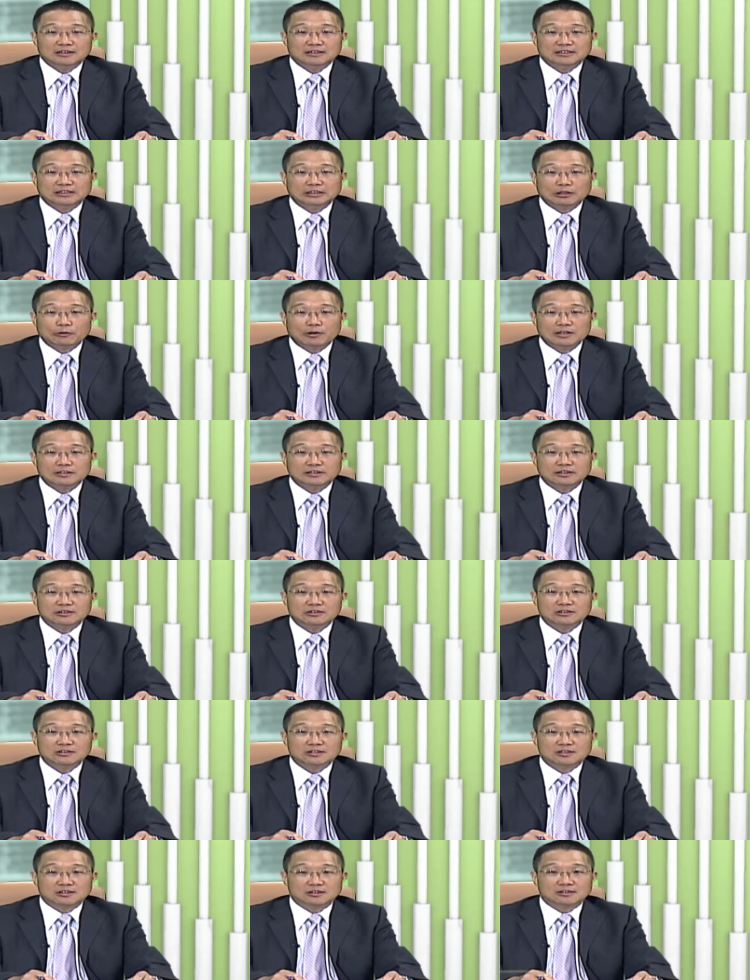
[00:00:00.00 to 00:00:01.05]
企业危机
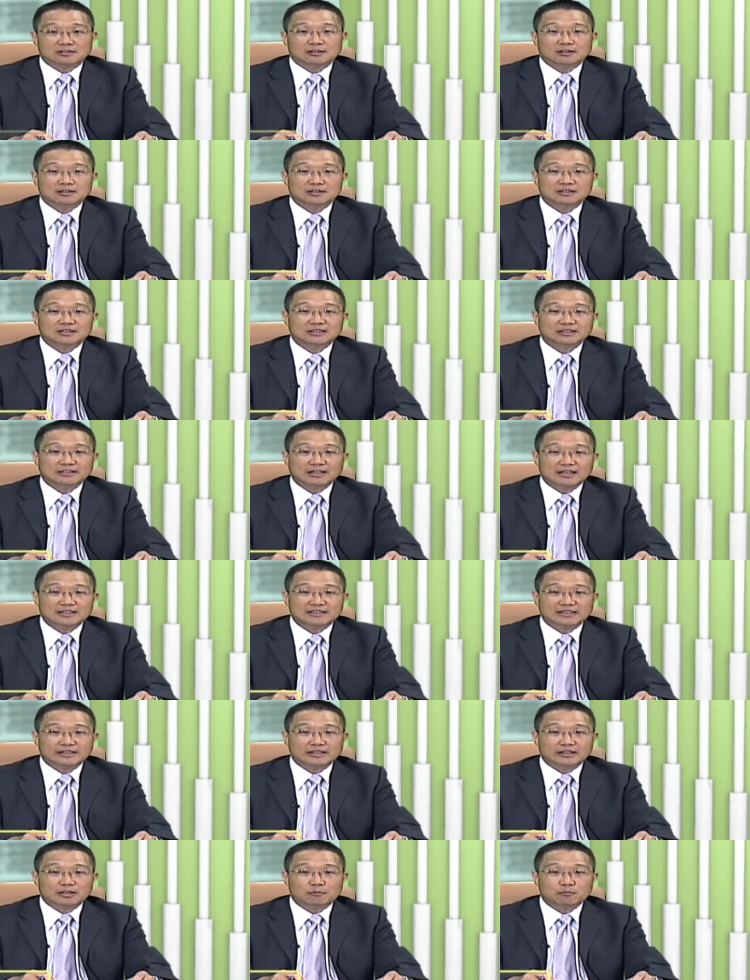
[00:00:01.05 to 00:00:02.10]
是指企业
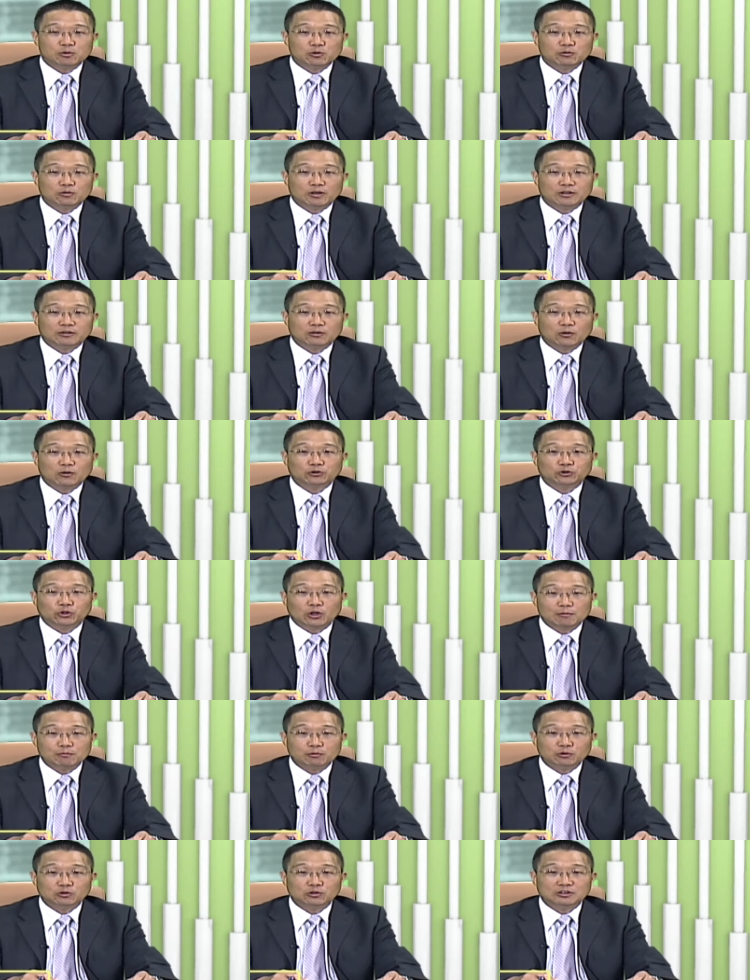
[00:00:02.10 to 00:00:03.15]
经营的部分或
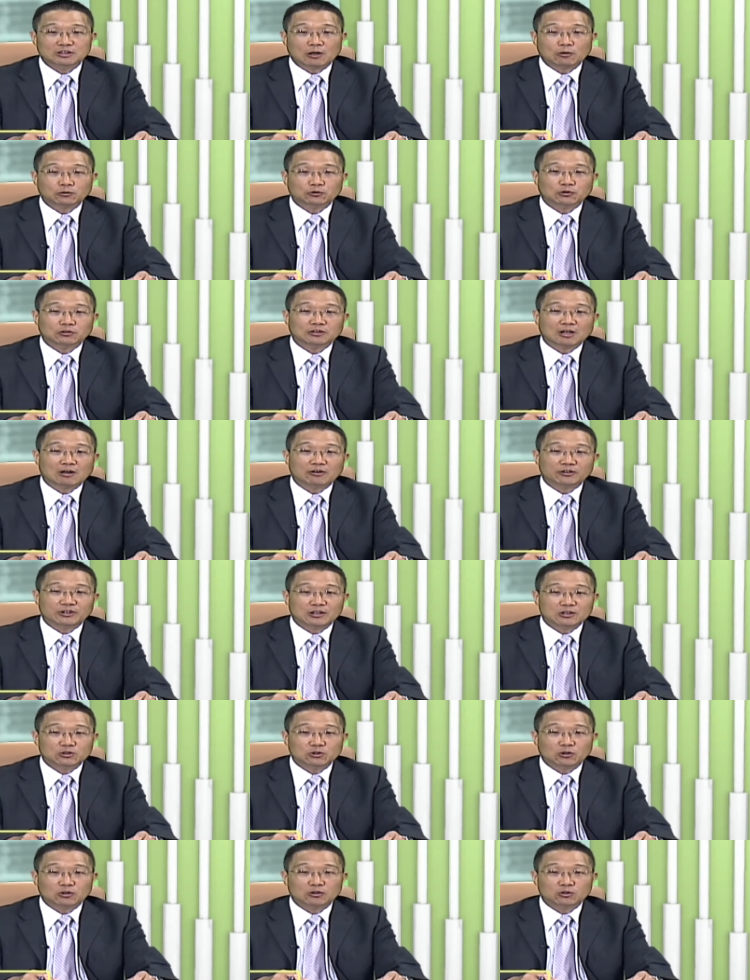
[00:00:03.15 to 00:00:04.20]
全部遭受到
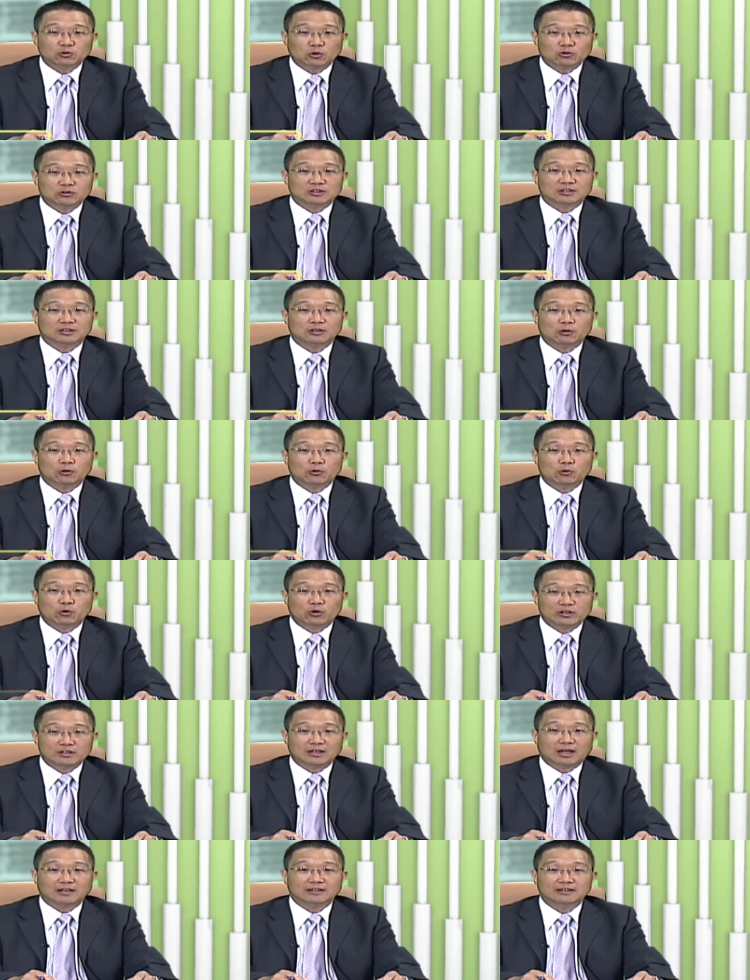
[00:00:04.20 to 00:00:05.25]
严重的挫折或
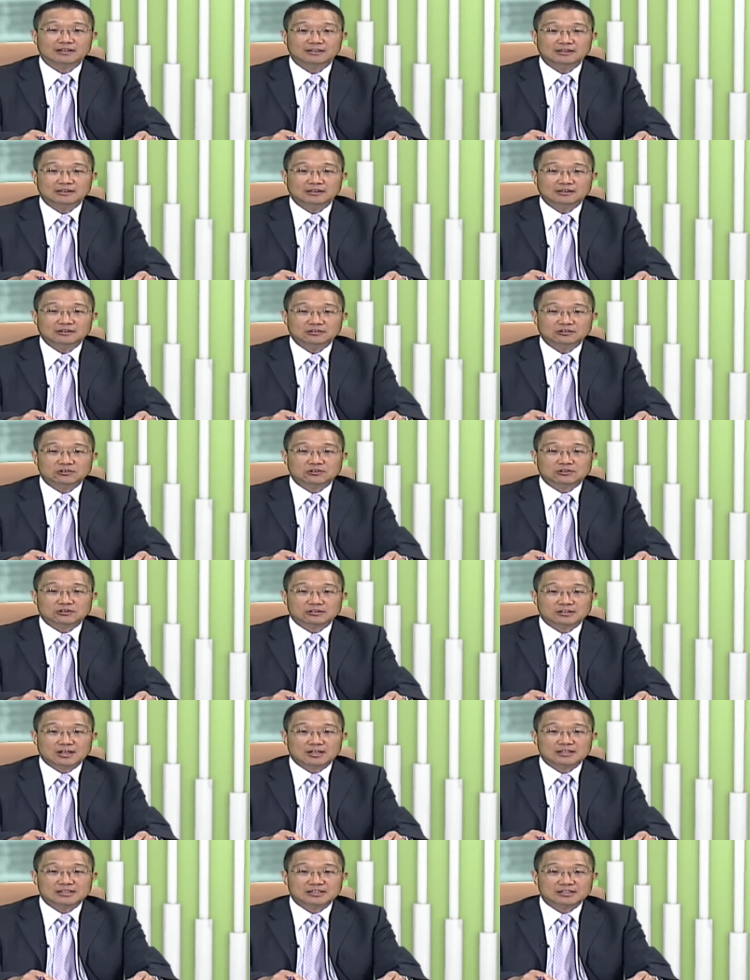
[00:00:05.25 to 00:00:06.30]
困难，致使
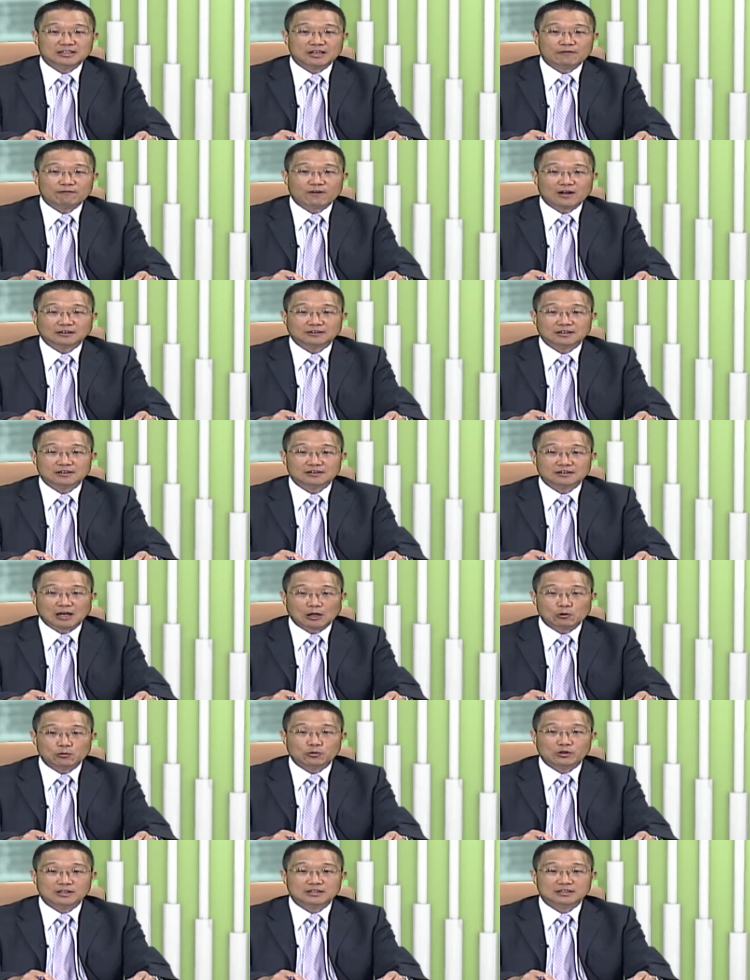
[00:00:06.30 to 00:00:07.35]
呢企业发生财
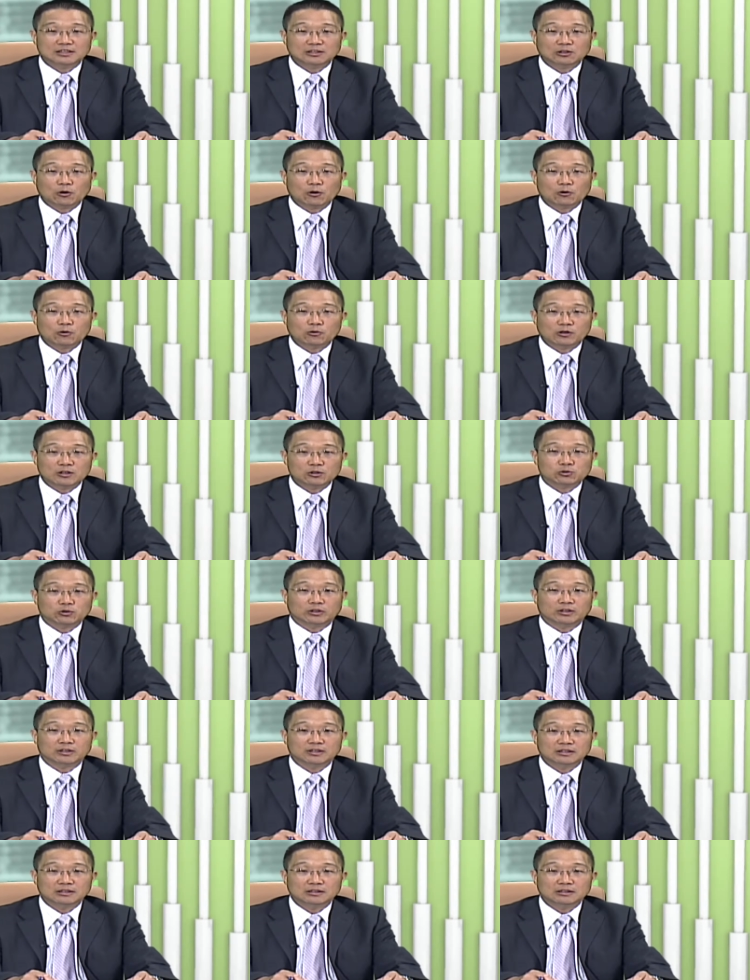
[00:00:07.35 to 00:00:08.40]
务危机或亏
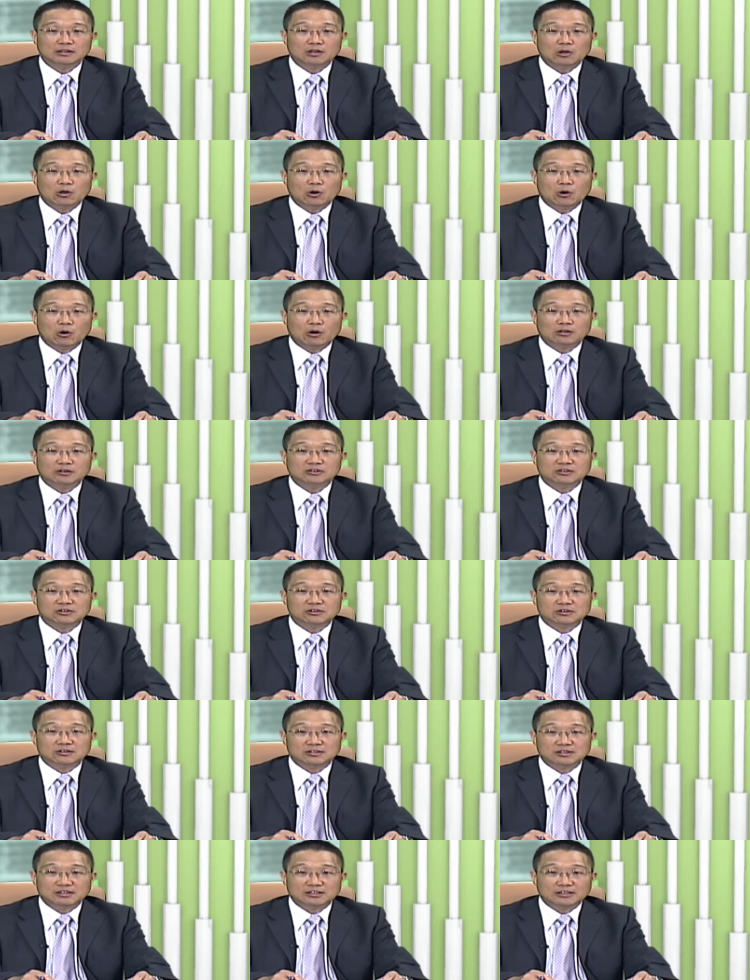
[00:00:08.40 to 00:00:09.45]
损，或致
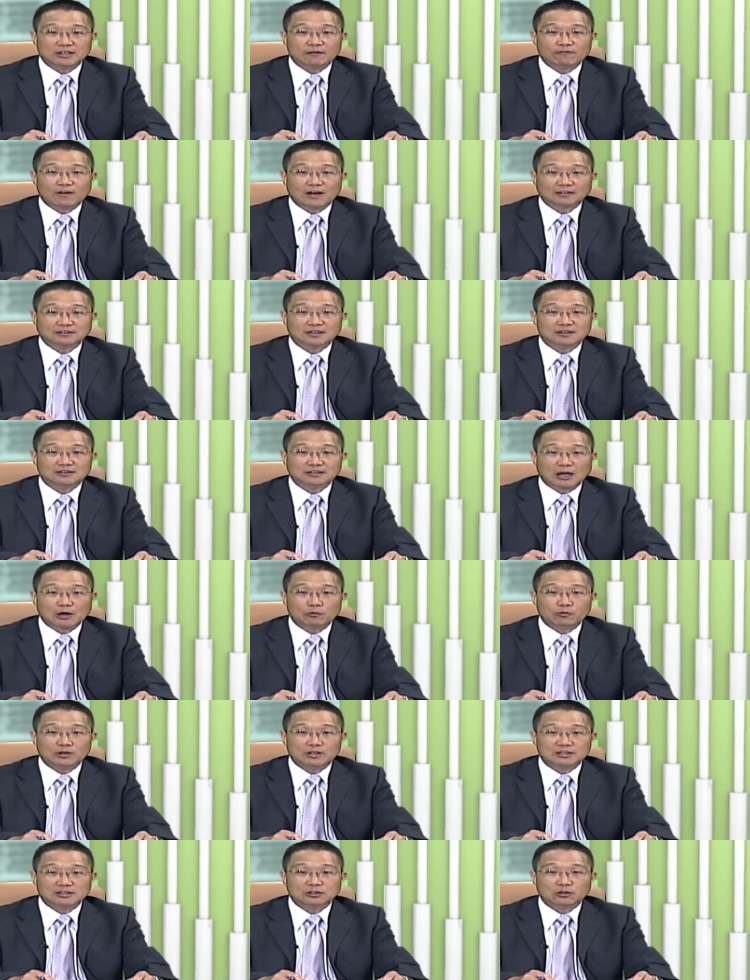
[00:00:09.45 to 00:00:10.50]
使企业发生财
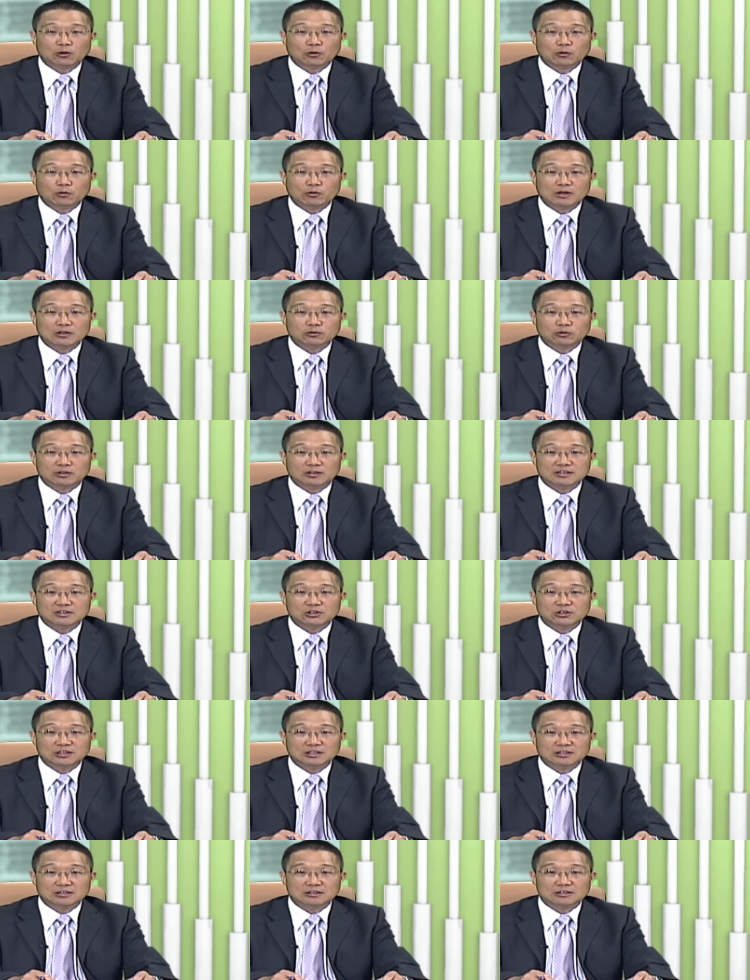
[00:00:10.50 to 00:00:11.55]
务危机或亏损
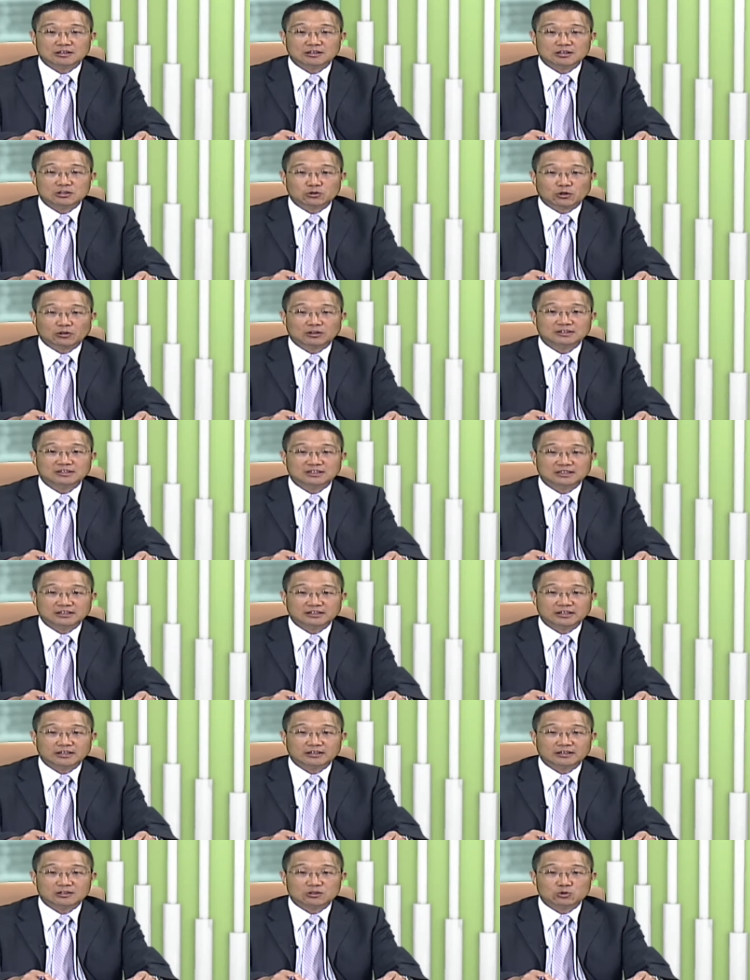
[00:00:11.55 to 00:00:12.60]
稀释的一种企
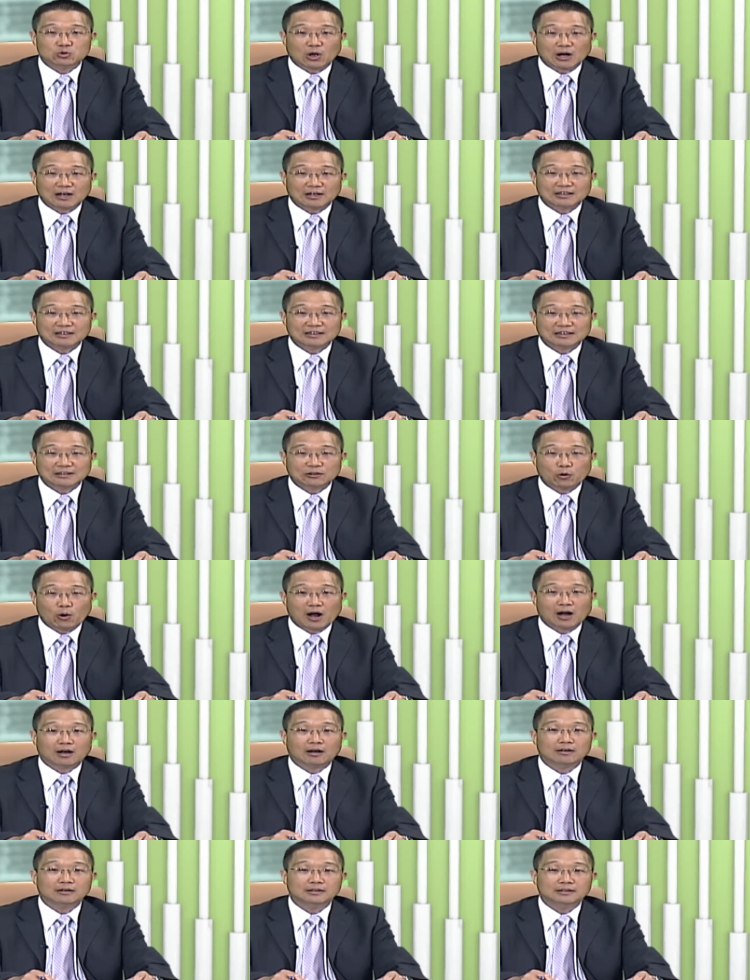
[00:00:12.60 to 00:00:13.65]
业的状
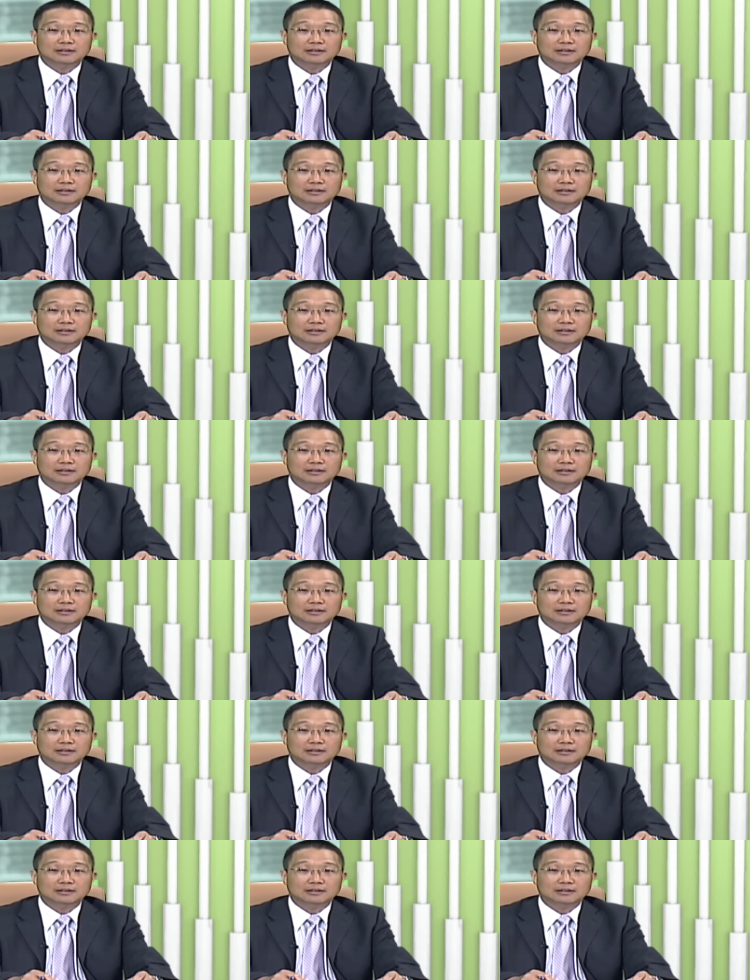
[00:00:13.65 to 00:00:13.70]
况。